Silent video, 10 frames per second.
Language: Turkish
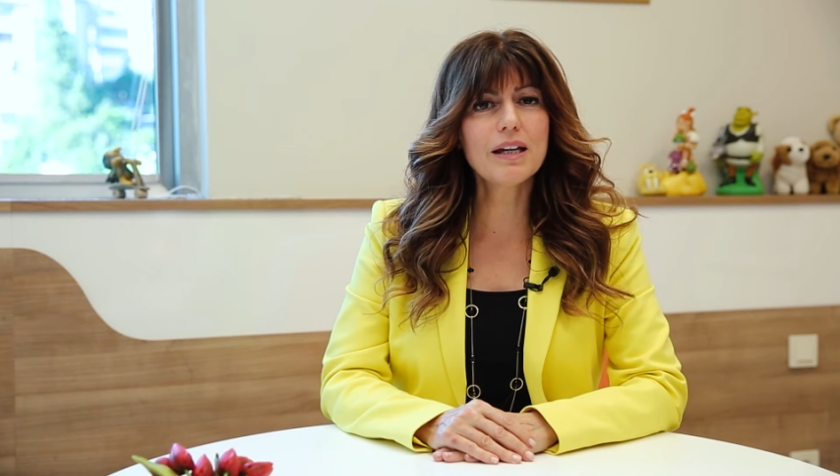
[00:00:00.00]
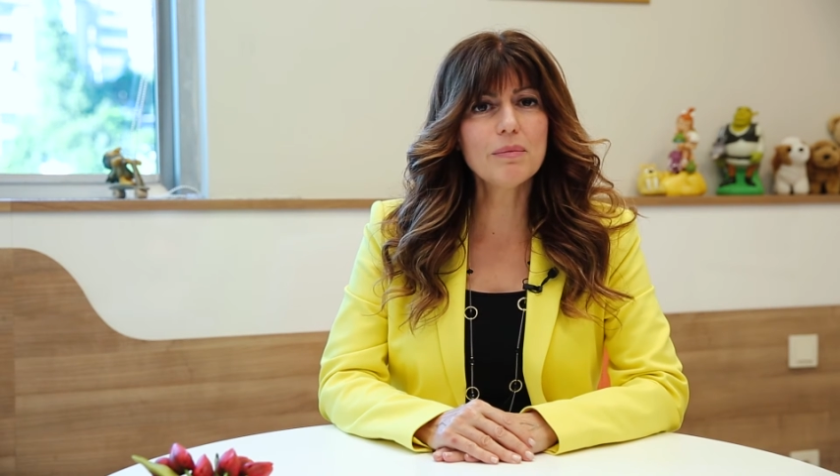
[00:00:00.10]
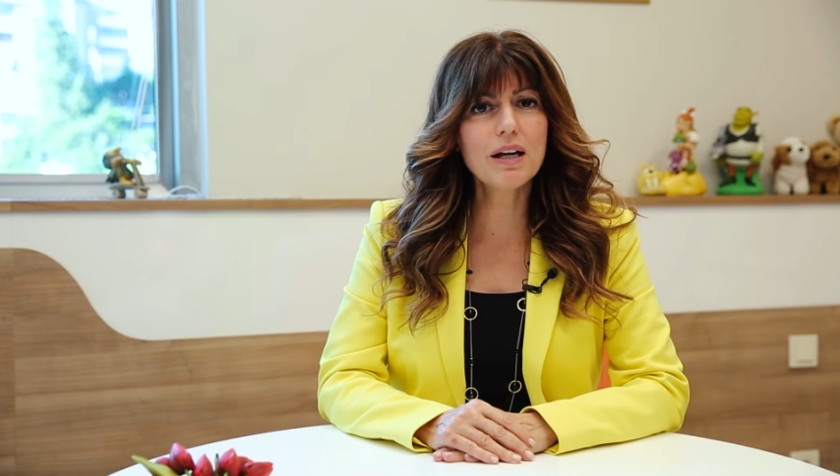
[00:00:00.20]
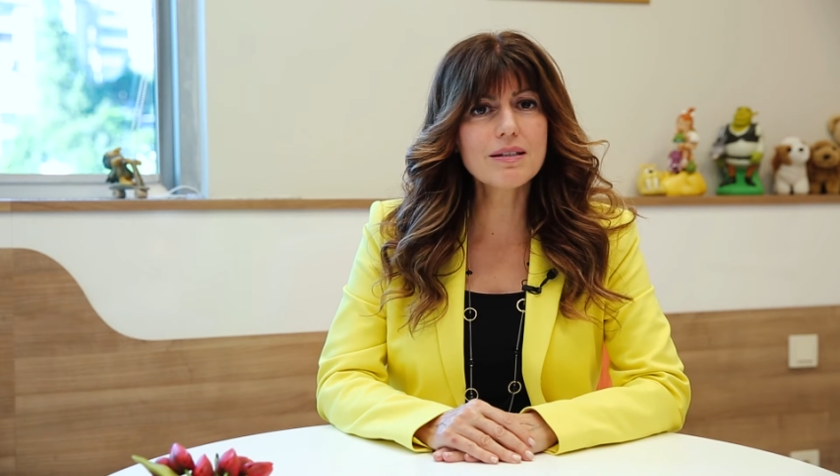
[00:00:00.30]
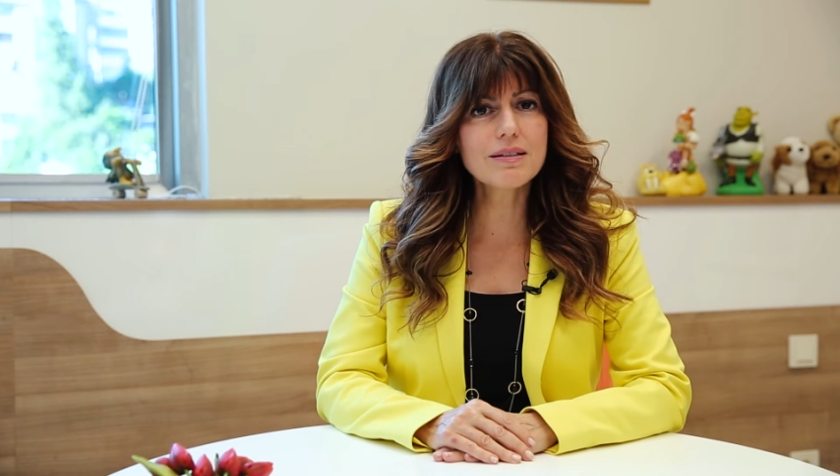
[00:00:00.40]

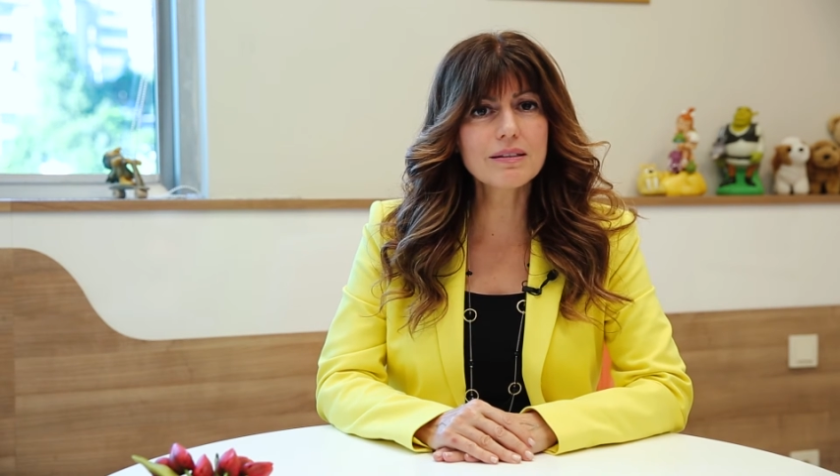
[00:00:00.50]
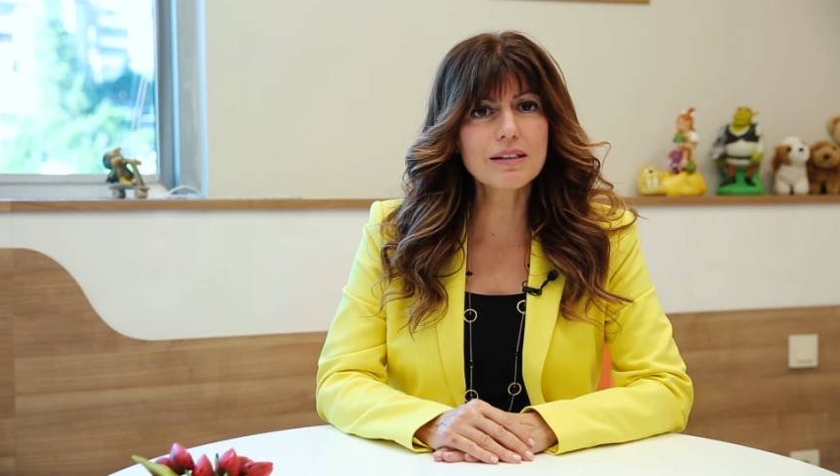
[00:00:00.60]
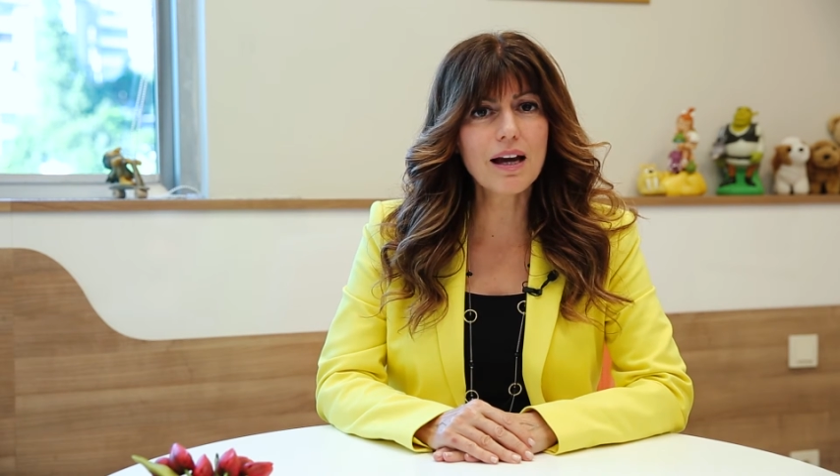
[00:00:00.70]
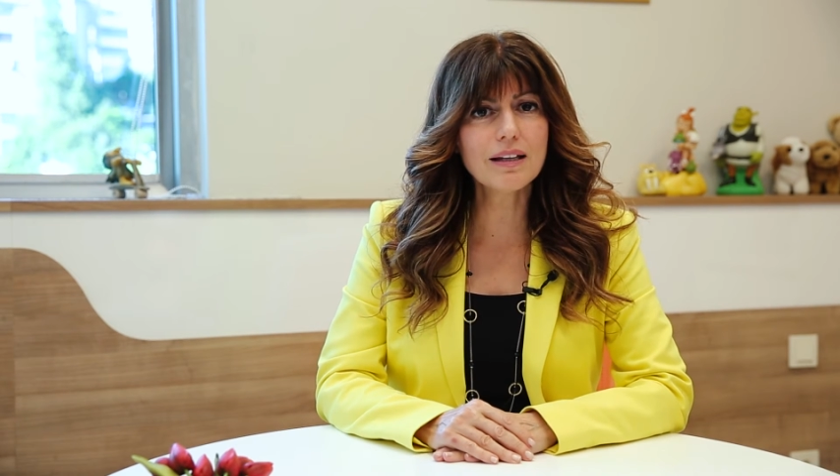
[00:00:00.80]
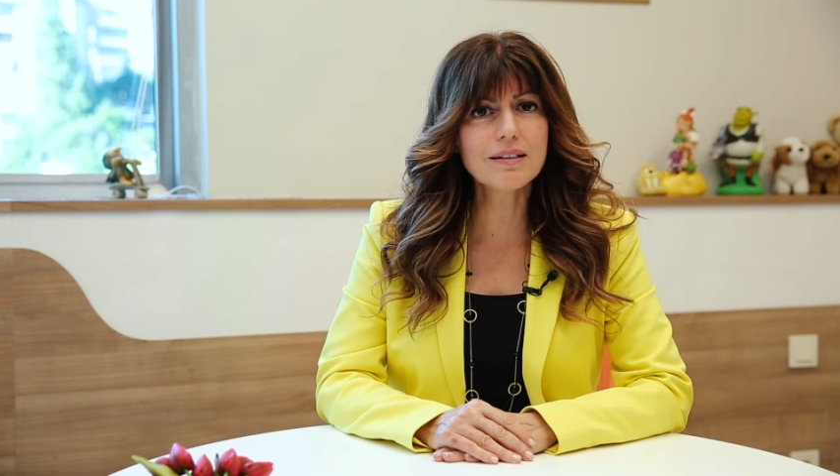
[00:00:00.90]
hem
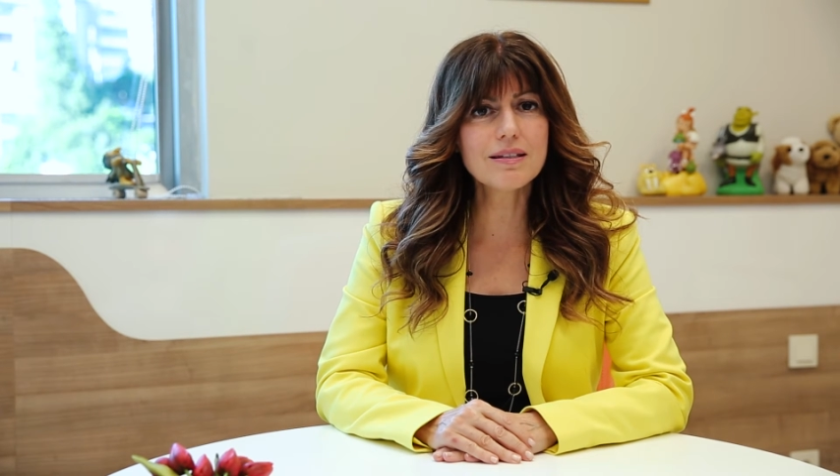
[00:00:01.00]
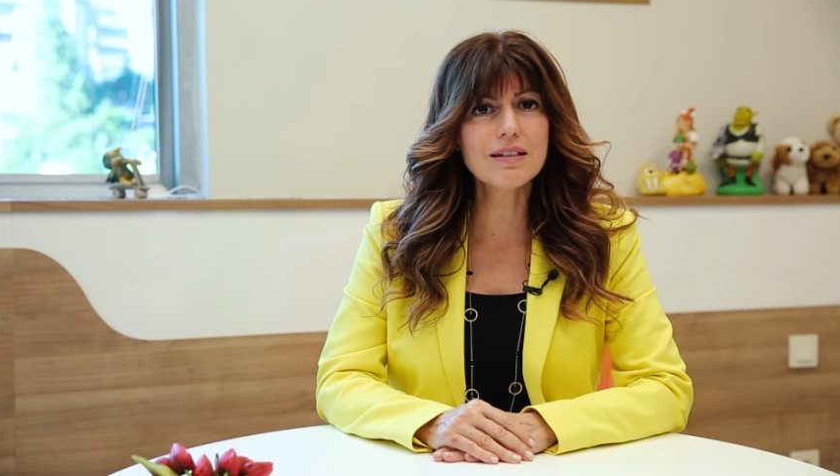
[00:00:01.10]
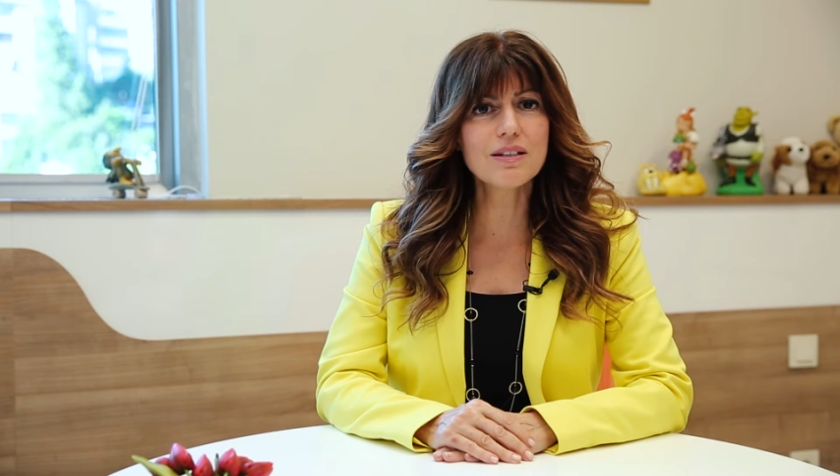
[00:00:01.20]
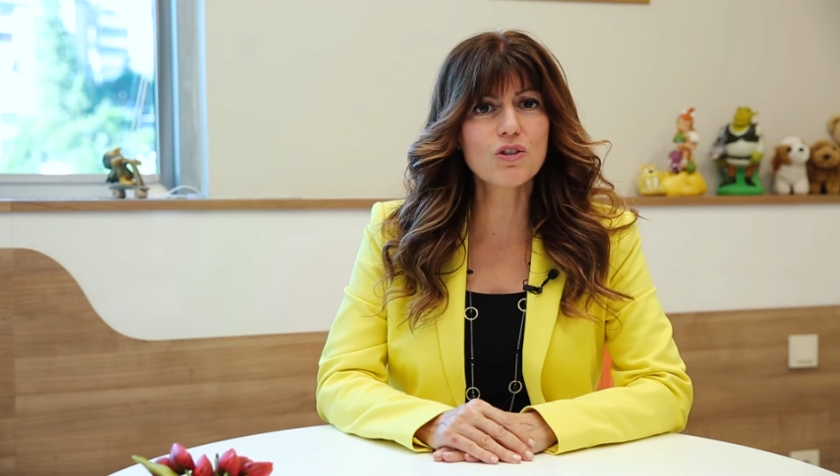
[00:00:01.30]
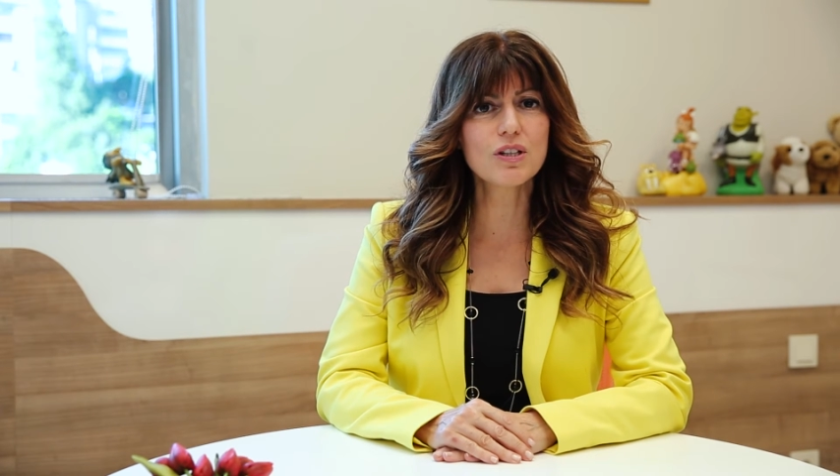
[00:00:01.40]
hastanın
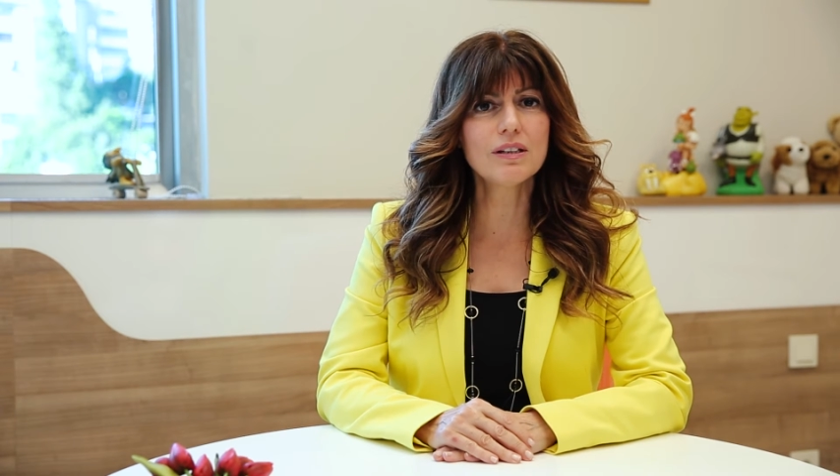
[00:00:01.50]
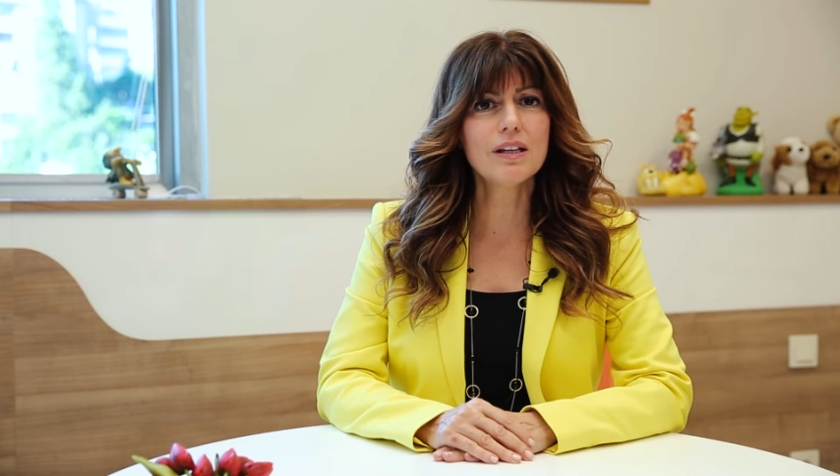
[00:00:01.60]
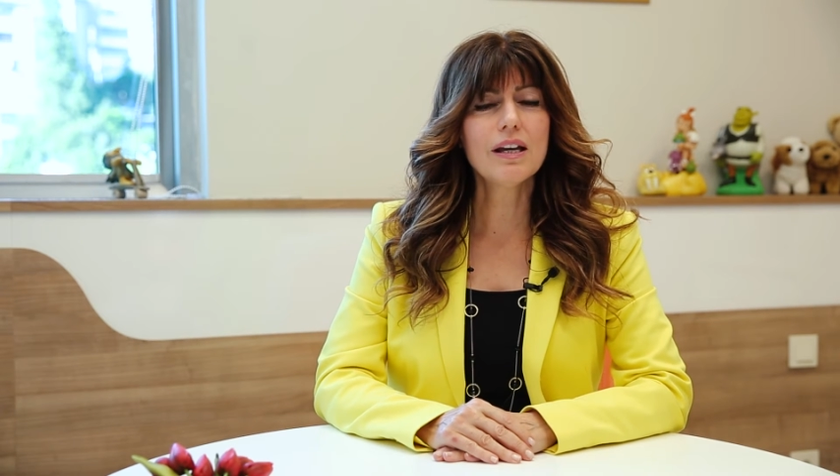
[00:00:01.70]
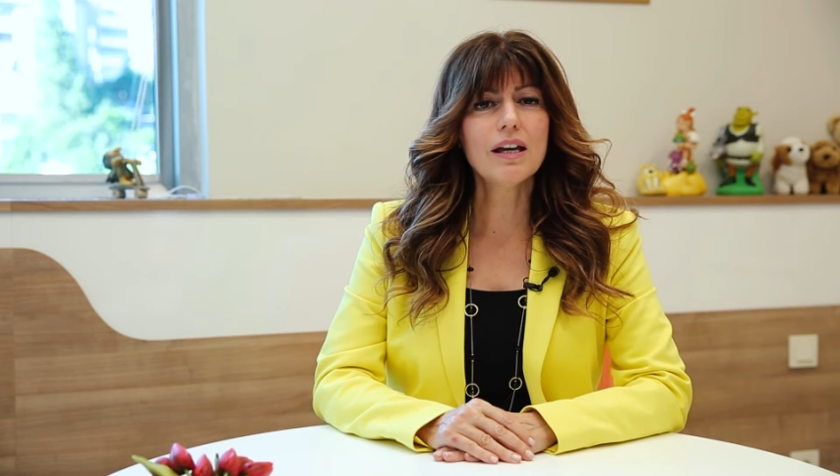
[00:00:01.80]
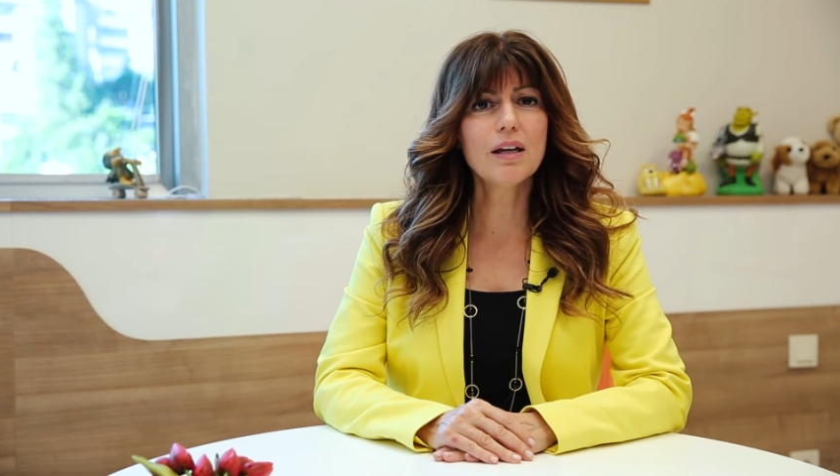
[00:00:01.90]
kendisi için